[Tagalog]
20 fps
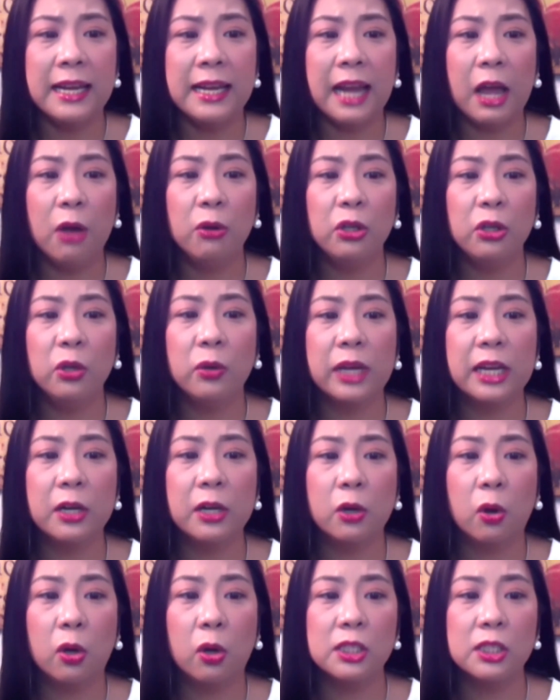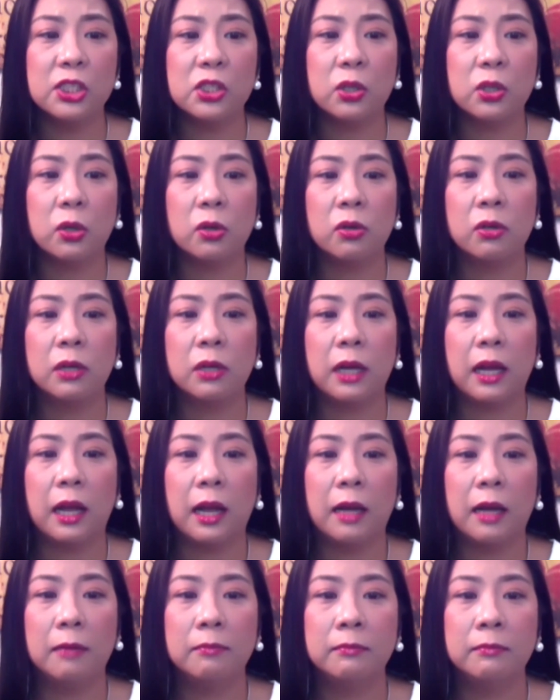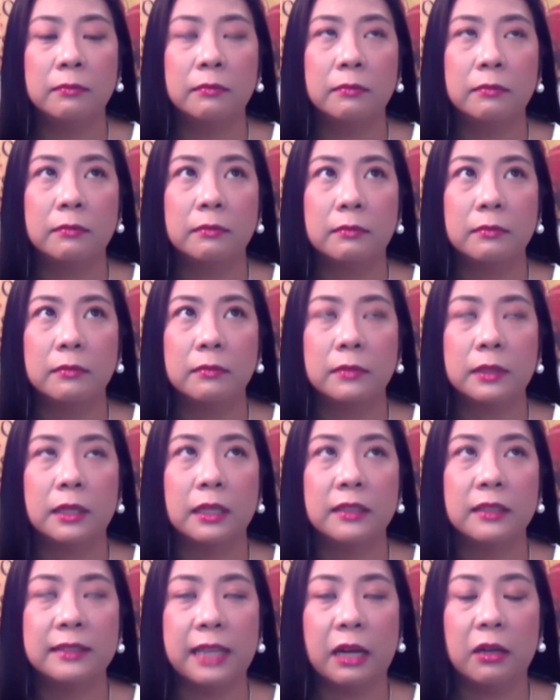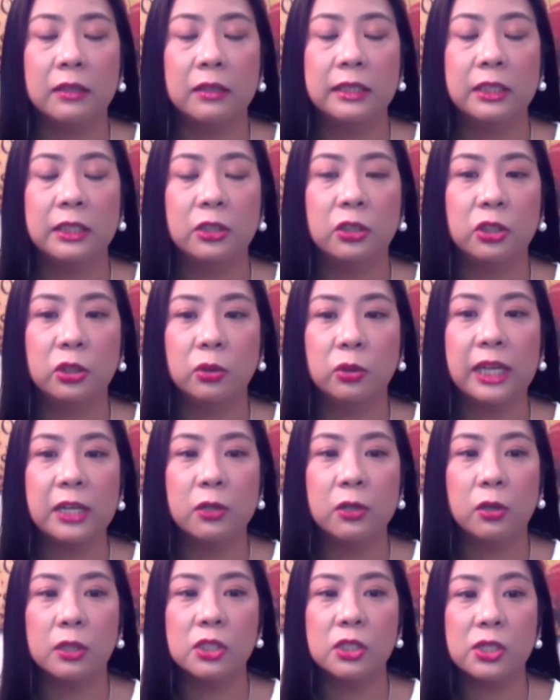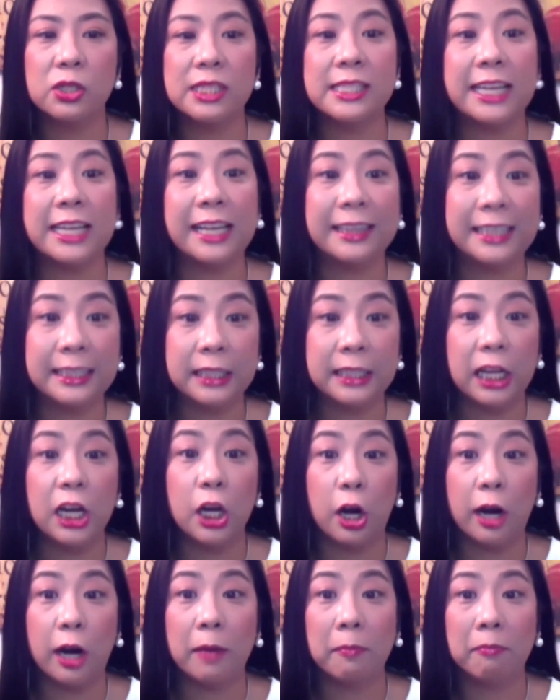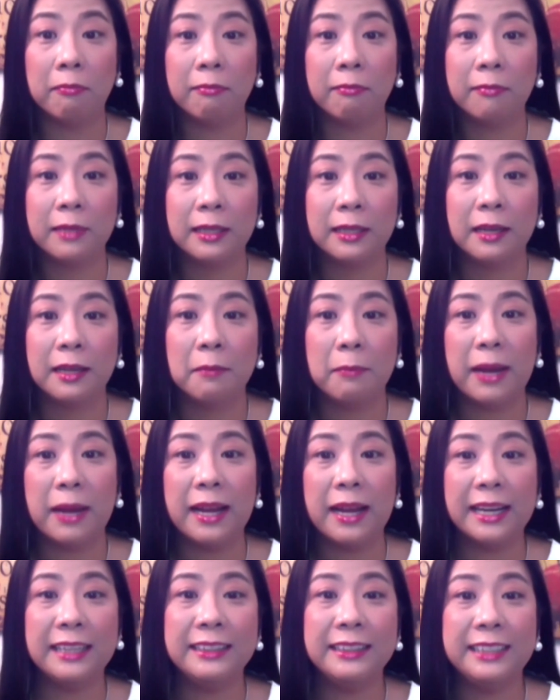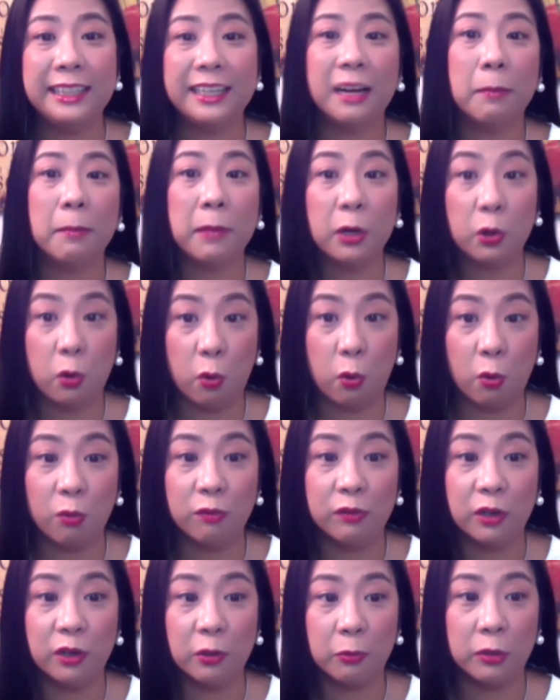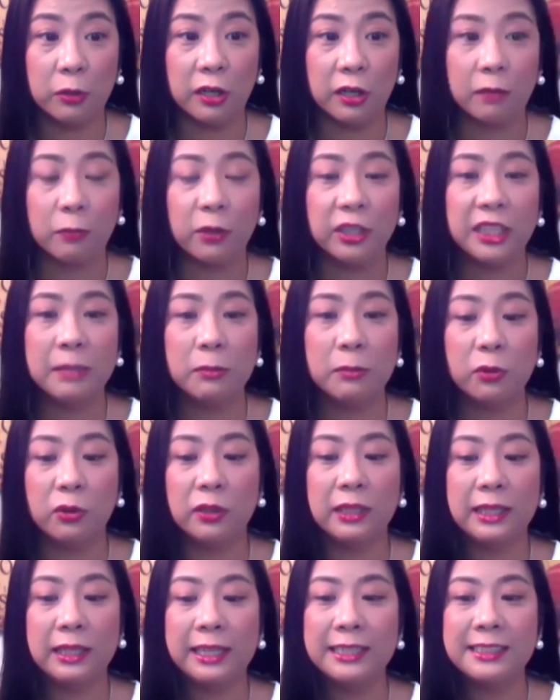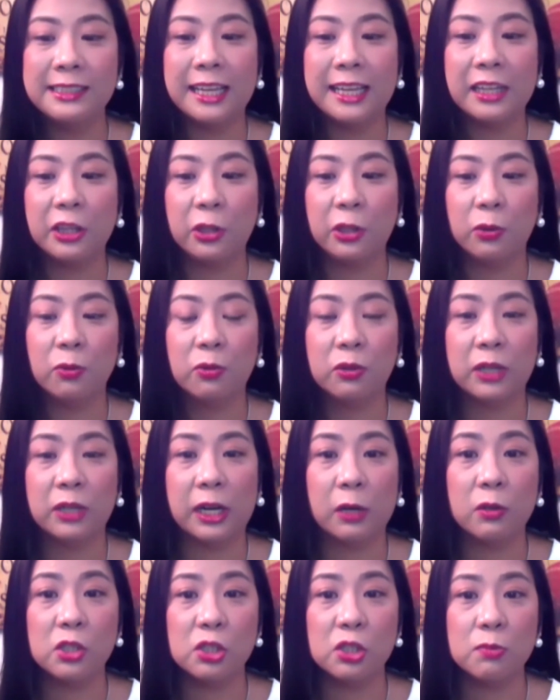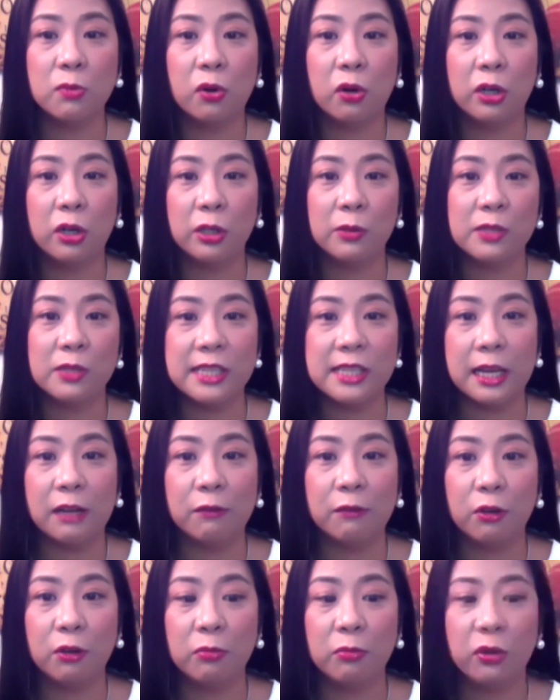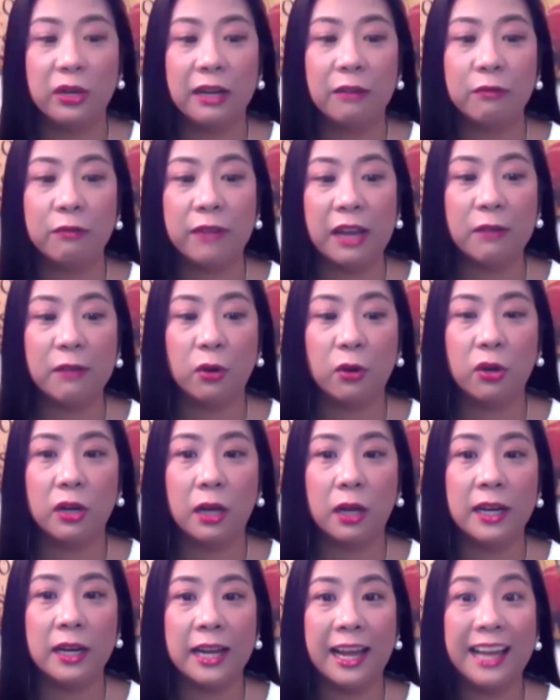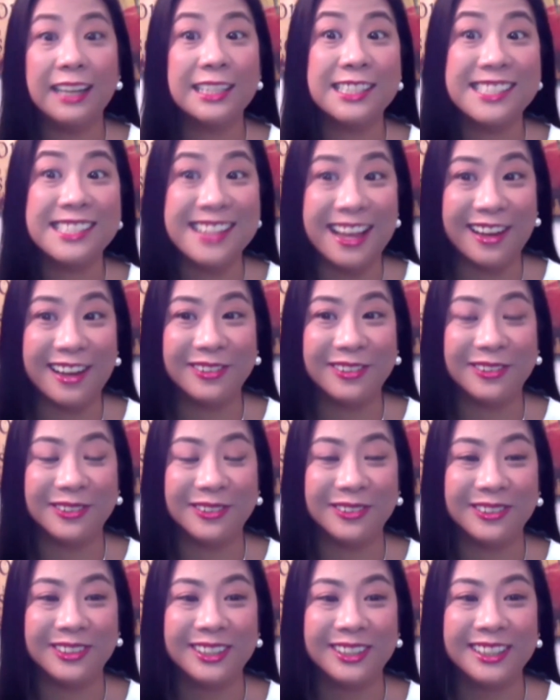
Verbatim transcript: Now, you can also um, ang tawag dito, you can also set an alarm para hindi ka mag-overwork. Pwede mong iset yung relos mo or yung cellphone mo na 5 o'clock na, alis na ako.